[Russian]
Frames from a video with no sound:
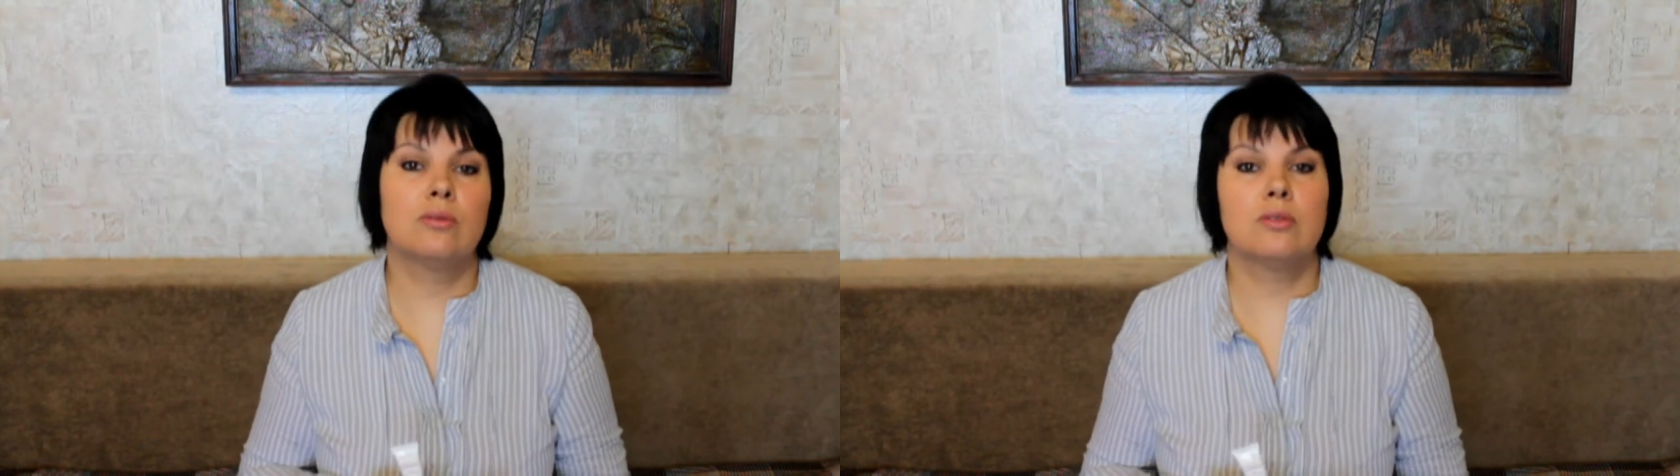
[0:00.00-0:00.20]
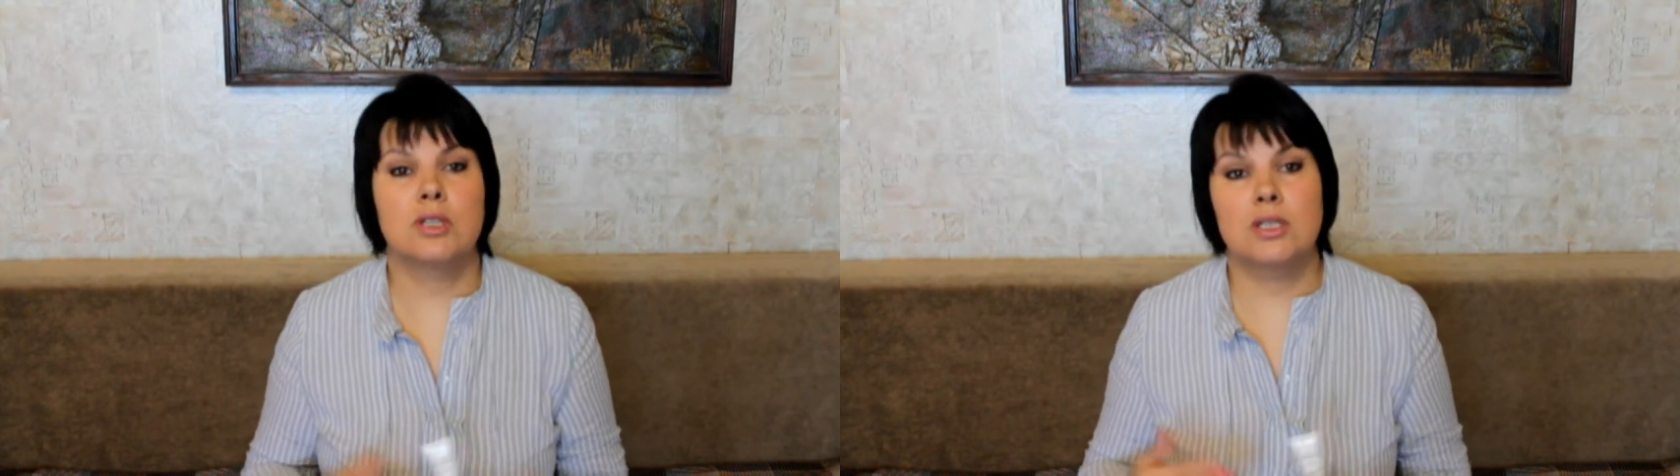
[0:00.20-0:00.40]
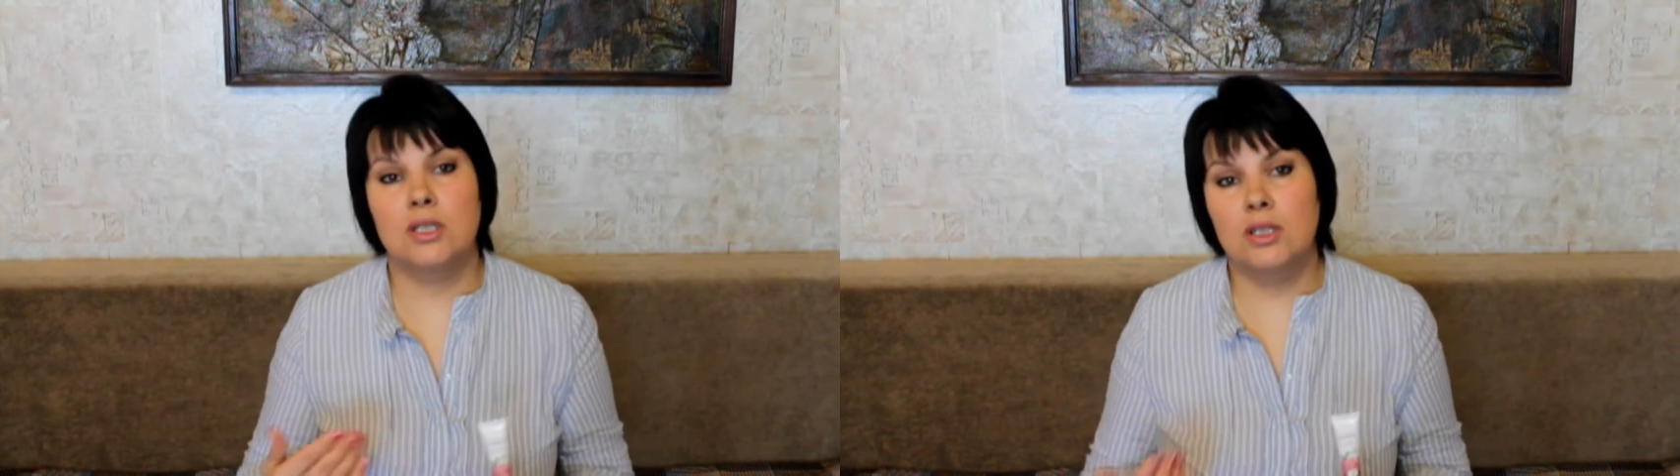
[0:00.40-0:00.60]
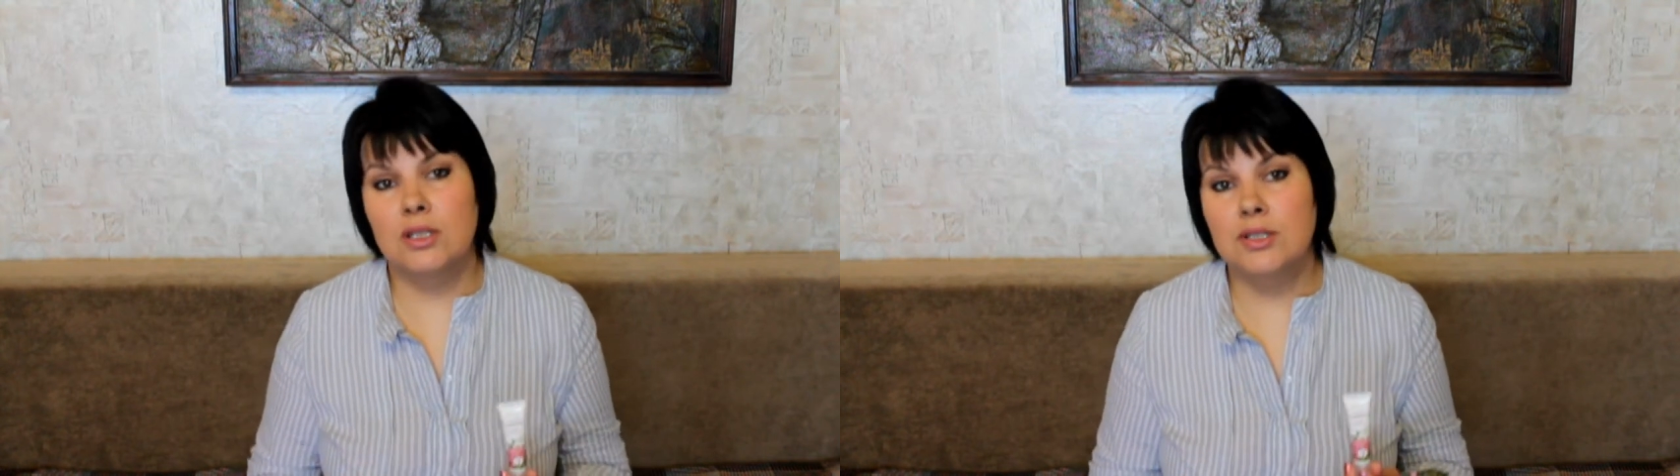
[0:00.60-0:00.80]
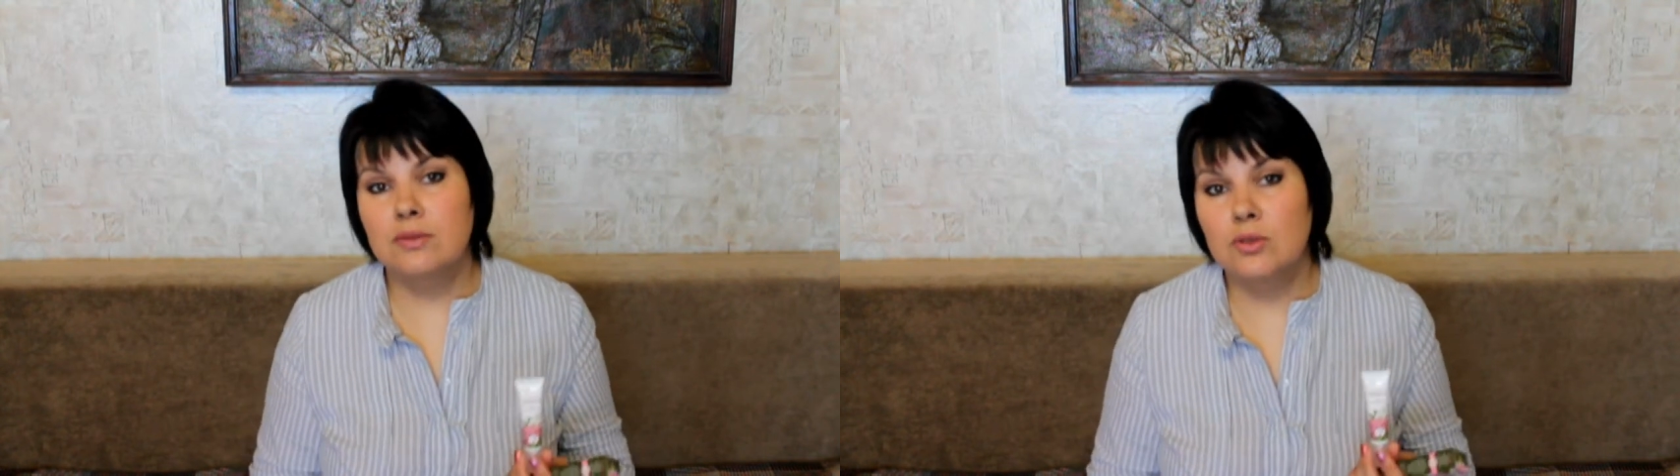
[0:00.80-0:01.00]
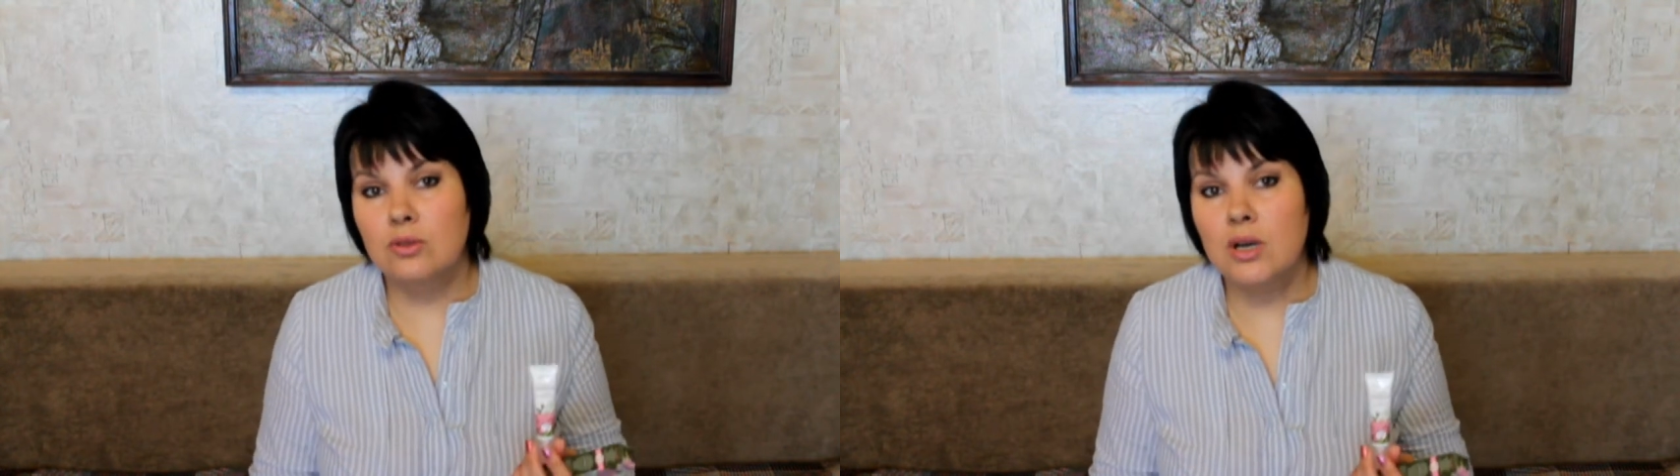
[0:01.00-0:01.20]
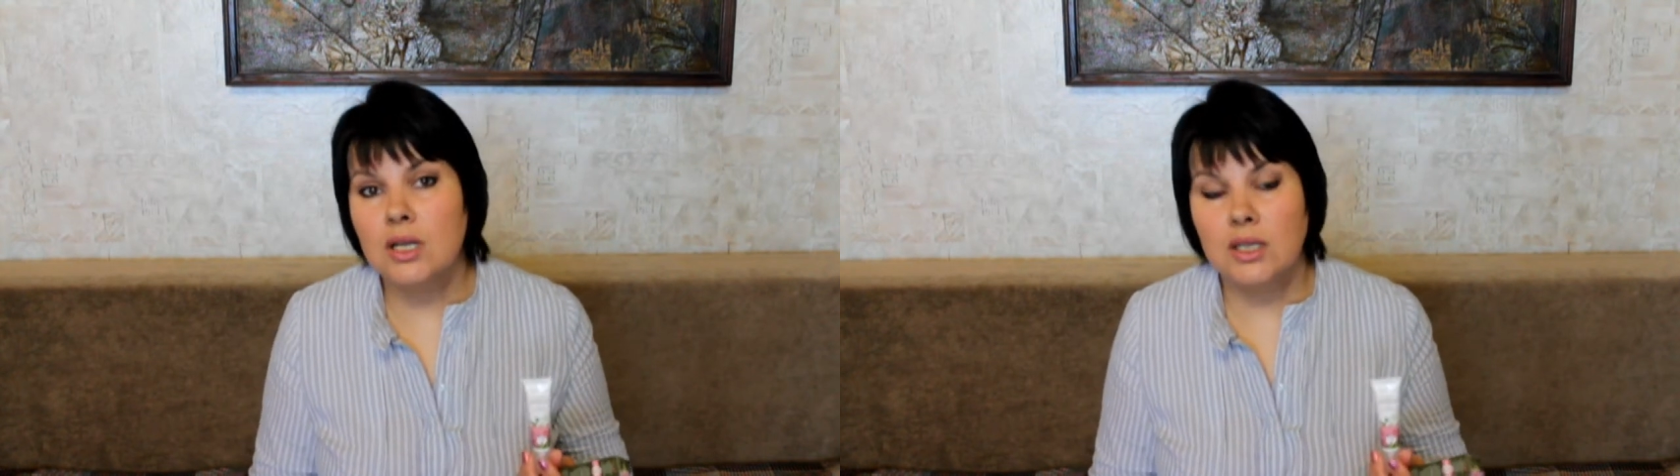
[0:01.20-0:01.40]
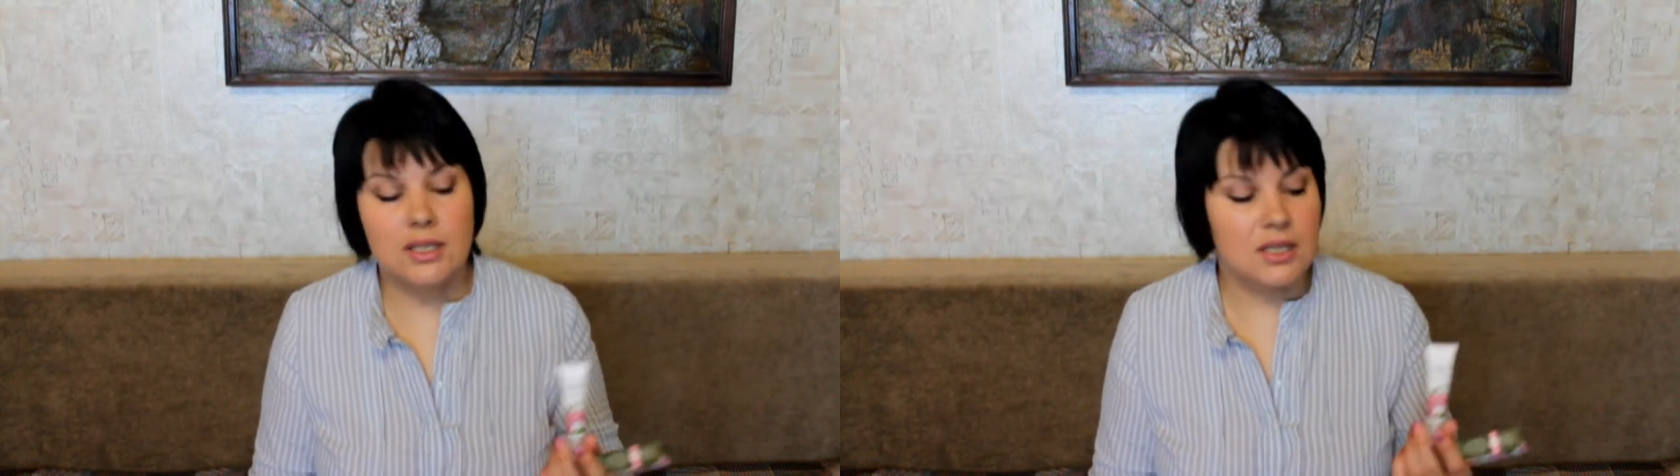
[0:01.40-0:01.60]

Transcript: возраст дело индивидуальное,